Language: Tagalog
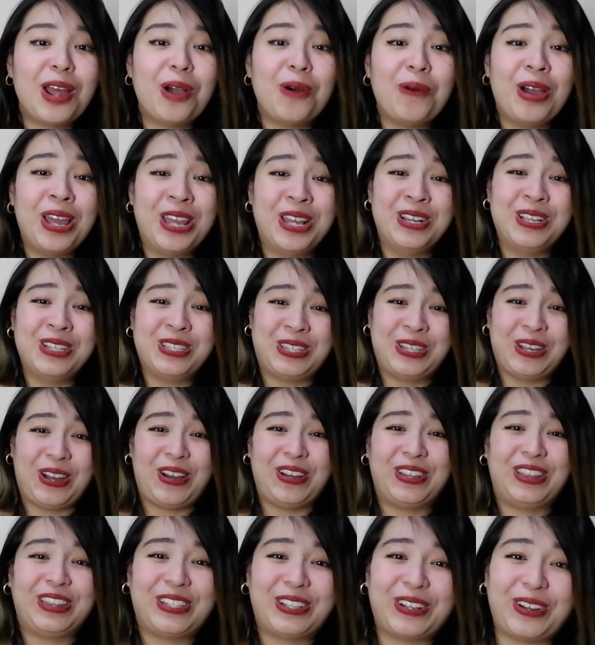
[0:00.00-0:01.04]
dalawa yung
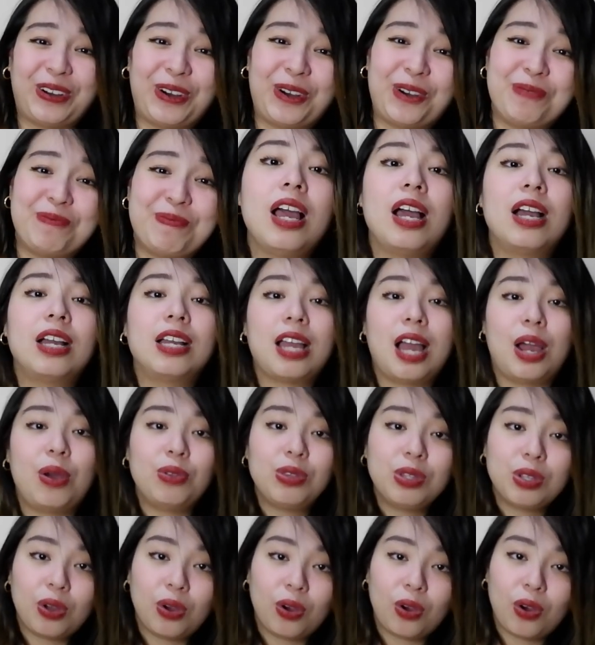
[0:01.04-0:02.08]
suot ko. Ang
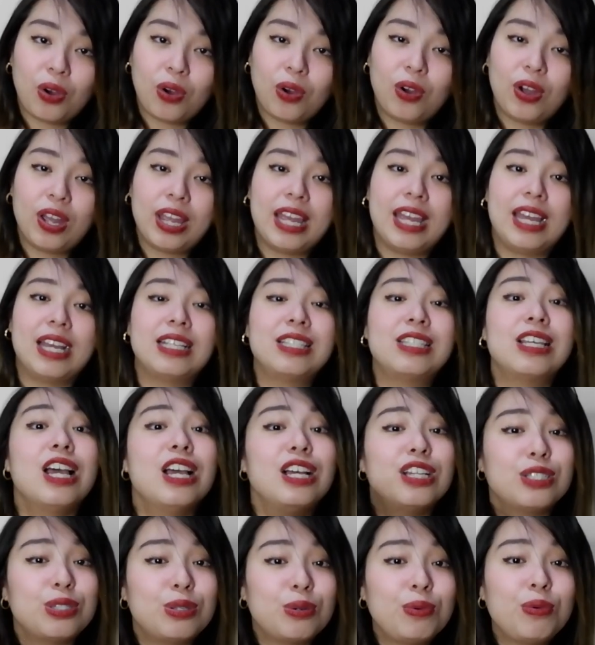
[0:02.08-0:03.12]
gown ko is
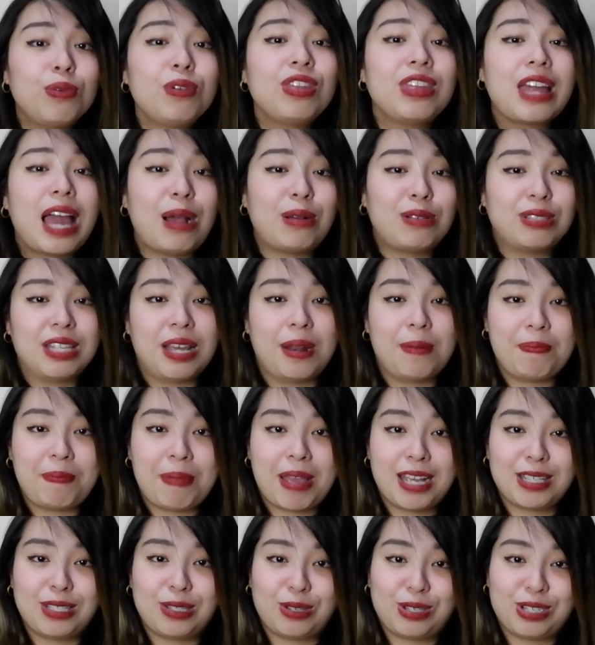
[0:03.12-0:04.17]
2,000
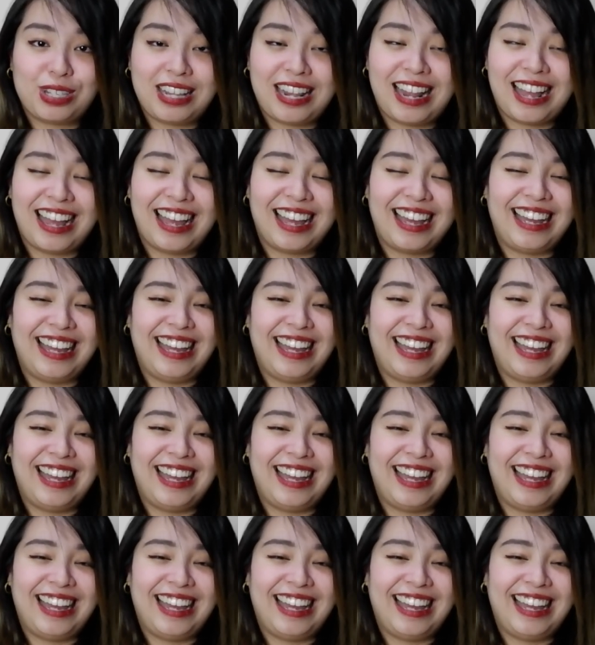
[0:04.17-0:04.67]
pesos lang.